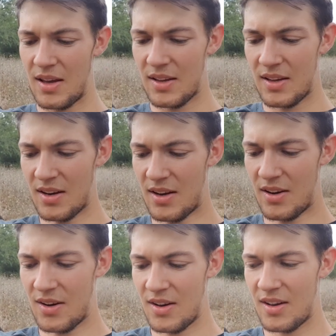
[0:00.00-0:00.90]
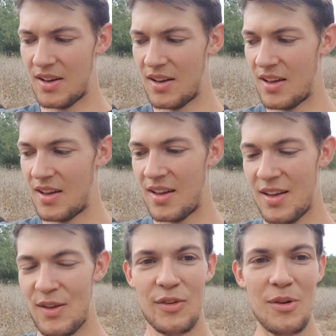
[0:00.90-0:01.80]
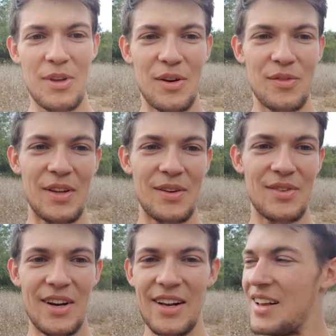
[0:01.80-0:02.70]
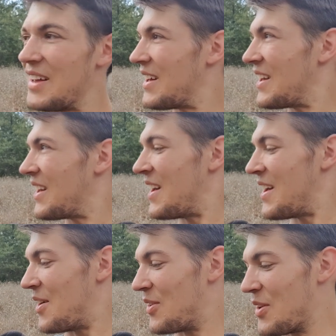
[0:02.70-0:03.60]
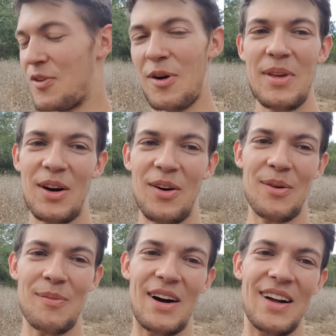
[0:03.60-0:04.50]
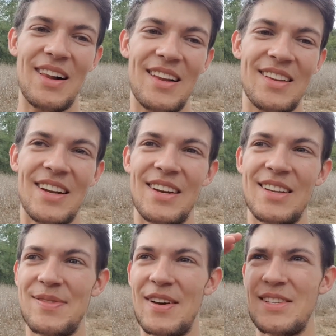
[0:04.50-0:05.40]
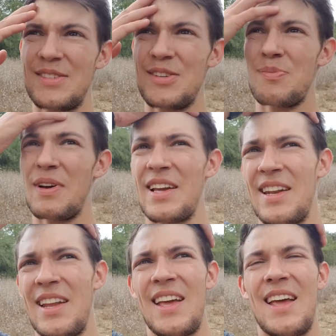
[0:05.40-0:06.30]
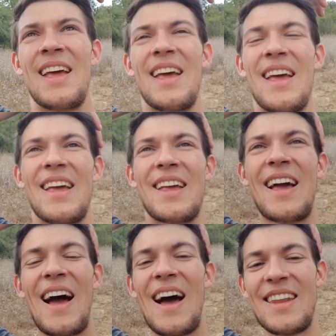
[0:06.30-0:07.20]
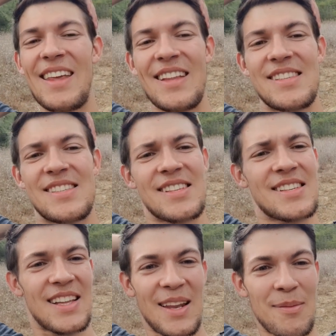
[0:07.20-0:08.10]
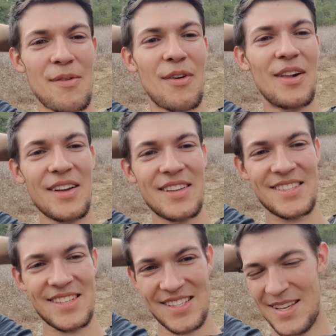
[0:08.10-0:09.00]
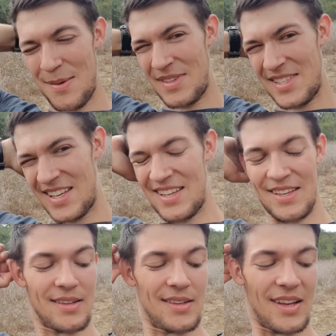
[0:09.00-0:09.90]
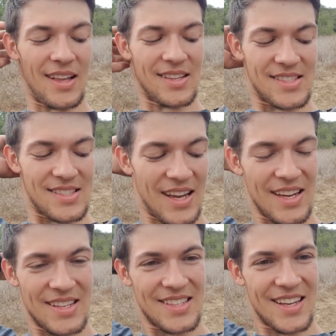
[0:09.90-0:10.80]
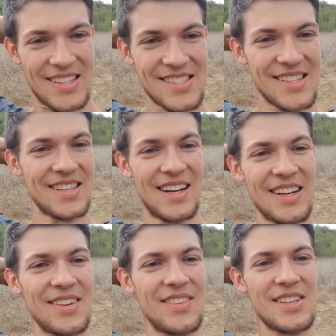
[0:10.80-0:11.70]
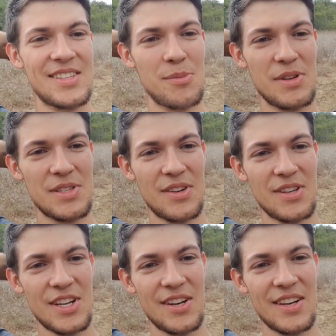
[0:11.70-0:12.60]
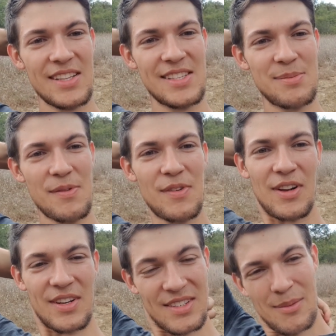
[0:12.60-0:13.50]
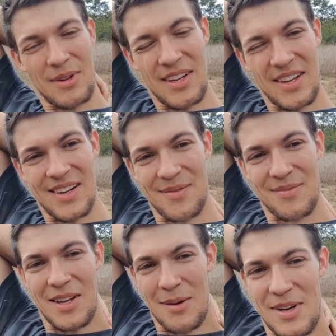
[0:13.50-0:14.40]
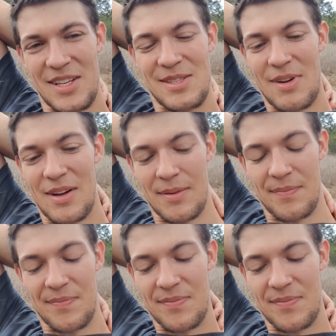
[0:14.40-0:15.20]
Genau. Ich freue mich auf jeden Fall. Und ich freue mich auch mal, dann ins Wasser zu springen. Gerade jetzt ist leider bewölkt. Das gibt's nicht. Die ganze Zeit, die ganzen Tage war es super Sonnenschein. Jetzt ist bewölkt, aber naja, kann man nichts machen.